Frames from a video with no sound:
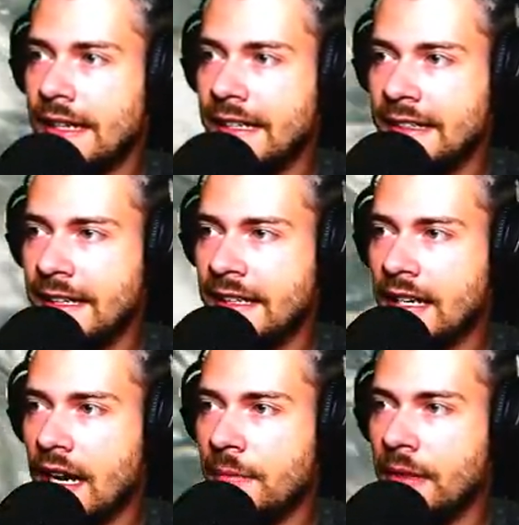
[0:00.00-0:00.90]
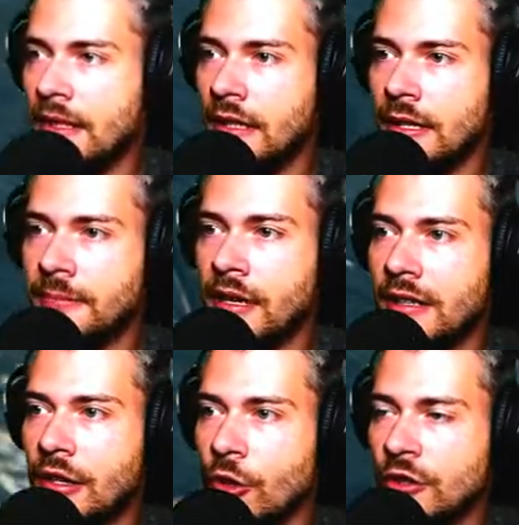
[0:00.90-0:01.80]
entgegenkam.
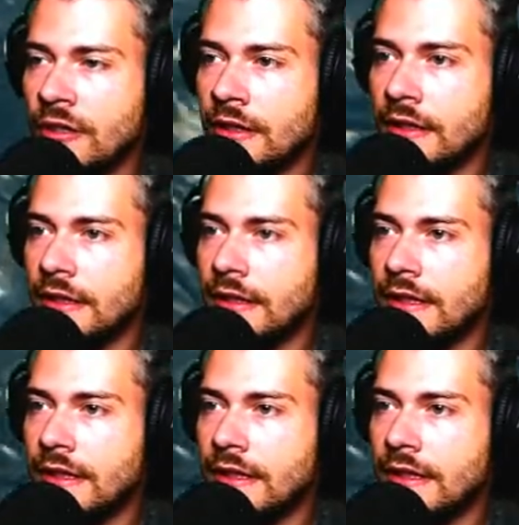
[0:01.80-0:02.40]
Paar Karotten